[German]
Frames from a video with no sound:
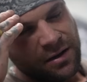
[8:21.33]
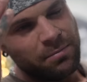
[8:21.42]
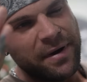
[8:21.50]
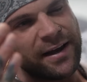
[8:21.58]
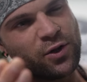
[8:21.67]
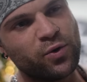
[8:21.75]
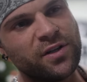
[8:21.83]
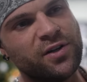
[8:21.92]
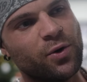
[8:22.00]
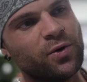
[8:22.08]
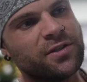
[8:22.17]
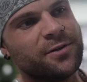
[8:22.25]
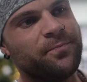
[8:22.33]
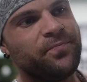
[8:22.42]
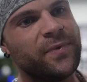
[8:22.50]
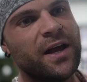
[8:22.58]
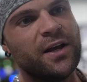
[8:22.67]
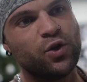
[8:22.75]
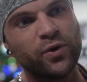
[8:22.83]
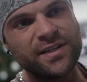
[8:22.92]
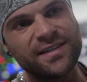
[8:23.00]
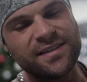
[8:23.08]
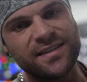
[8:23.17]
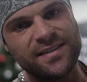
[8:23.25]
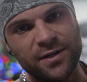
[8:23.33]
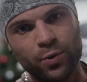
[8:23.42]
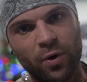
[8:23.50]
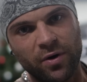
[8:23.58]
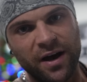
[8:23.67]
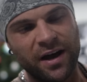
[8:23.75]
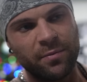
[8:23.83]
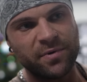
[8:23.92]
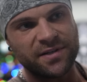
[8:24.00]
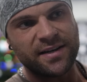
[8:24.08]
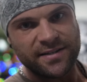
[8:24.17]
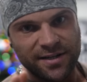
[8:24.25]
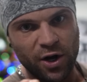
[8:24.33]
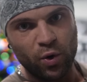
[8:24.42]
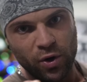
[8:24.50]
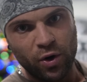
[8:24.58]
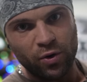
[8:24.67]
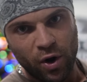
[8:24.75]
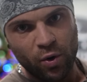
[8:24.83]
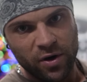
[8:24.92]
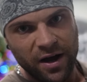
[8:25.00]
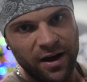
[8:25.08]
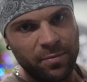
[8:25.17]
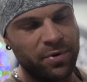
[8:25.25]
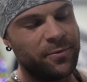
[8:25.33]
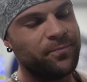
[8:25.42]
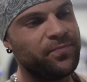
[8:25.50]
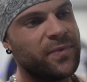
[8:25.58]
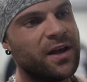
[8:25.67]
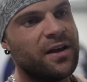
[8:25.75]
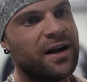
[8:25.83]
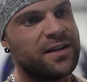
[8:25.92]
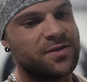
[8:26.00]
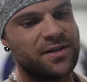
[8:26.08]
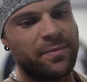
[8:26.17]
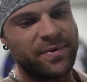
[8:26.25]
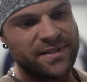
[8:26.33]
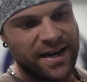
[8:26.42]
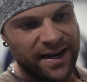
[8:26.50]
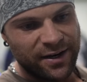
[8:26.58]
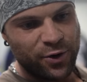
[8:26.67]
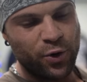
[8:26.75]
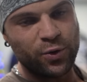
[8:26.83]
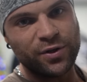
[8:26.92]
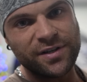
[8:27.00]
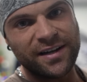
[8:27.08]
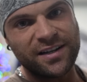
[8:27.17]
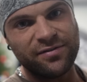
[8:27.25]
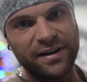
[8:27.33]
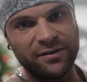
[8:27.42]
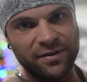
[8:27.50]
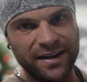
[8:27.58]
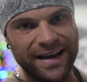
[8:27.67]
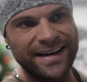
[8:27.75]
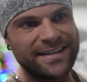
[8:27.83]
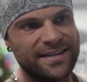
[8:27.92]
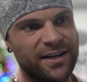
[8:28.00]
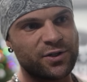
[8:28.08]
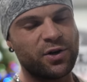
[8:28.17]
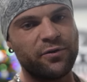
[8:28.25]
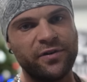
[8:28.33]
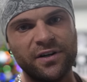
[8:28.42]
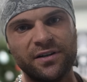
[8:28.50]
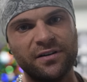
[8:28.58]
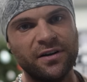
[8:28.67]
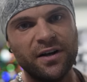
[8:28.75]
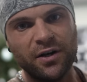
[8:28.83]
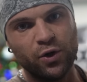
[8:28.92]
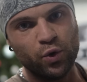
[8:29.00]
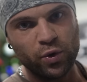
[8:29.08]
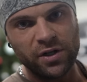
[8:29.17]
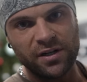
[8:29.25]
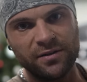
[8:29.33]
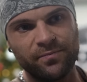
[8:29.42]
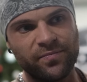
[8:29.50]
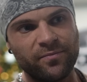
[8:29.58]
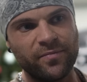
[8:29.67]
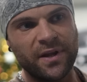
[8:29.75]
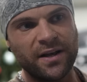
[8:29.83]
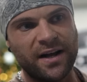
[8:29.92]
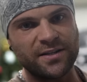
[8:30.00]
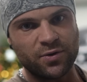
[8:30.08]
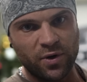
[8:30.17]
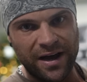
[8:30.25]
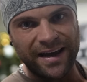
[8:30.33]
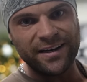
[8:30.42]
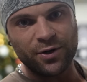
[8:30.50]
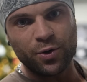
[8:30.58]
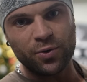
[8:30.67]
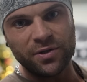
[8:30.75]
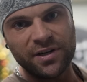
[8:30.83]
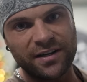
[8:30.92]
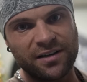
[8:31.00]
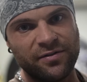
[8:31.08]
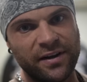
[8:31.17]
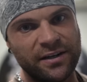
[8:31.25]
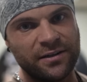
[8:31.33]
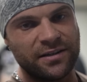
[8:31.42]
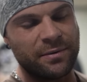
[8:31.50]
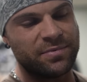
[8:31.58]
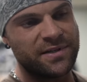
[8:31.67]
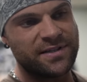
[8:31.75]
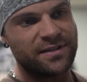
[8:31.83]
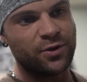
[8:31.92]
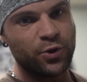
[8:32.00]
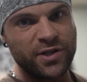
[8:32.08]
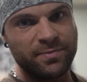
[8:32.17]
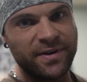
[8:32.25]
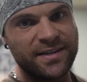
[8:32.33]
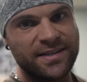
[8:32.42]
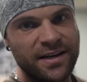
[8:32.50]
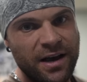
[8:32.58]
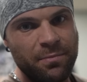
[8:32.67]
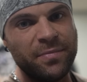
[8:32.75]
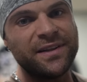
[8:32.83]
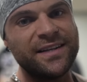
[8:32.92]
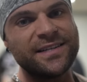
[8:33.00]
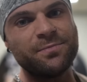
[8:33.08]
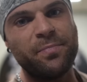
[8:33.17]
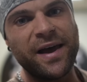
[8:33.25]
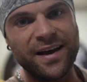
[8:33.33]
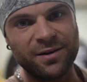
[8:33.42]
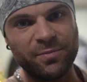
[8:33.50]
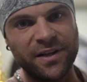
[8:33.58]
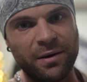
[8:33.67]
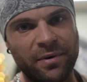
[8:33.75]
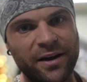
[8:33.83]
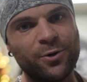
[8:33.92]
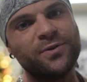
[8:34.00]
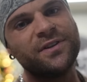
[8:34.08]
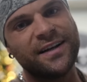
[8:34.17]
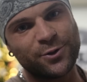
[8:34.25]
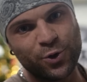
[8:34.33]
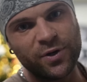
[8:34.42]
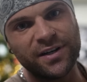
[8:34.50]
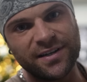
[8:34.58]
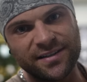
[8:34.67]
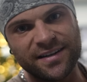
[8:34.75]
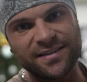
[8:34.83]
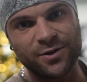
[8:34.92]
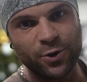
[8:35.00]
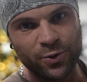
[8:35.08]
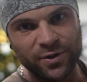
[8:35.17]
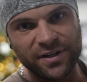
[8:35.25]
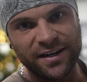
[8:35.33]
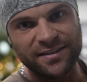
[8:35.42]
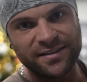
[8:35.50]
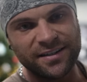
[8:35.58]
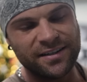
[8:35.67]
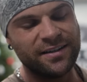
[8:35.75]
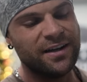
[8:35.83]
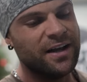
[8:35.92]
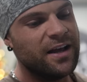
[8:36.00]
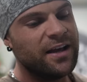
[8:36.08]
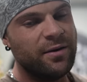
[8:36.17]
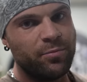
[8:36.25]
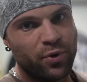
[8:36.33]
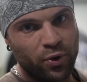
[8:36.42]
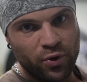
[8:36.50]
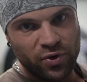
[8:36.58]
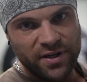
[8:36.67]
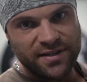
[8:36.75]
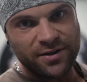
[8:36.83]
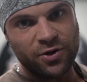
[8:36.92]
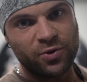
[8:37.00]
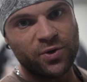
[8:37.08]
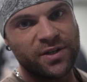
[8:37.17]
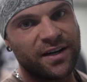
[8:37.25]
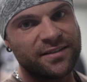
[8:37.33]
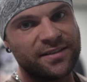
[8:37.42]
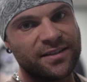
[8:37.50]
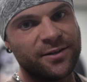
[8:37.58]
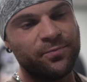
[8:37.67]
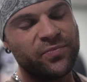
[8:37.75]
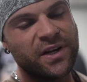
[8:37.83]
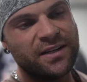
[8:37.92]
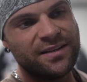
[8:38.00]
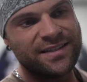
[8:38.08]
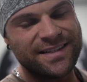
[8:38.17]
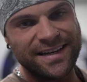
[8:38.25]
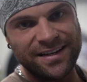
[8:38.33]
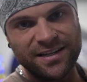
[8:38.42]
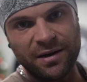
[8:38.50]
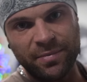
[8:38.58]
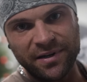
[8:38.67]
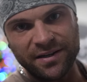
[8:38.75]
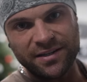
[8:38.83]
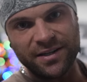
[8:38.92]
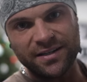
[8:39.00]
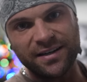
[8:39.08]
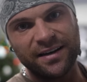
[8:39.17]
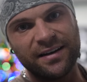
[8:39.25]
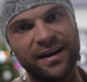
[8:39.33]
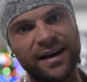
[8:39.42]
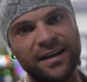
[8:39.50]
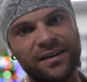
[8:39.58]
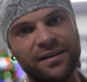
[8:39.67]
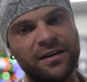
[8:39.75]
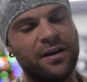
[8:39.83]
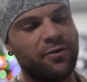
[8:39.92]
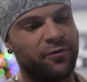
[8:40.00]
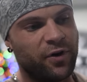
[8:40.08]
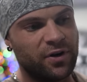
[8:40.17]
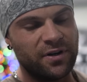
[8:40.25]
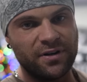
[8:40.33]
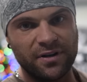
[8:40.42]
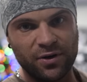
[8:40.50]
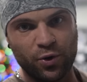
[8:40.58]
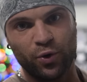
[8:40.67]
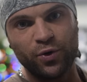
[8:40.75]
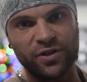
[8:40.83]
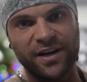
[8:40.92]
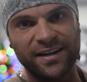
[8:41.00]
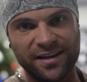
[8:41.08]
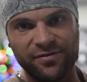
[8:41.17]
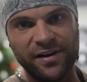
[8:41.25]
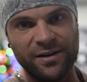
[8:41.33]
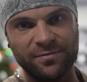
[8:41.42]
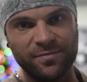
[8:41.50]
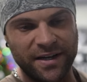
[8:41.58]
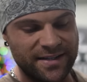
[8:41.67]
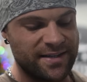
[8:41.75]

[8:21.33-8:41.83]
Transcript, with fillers: Mike, du Idiot, du isst nicht Zero Carb, ich esse Low, Low, Low Carb. Also ich habe jetzt keine Kohlenhydratquellen wie Reis, Kartoffeln, Nudeln, also reine Kohlenhydratquellen. Ich habe diesen Nussmix mit diesen Beeren mit dabei und natürlich, da sind Kohlenhydrate drin, im Brokkoli sind Kohlenhydrate drin, die zähle ich aber nicht. Ich rede rein von Kohlenhydratquellen an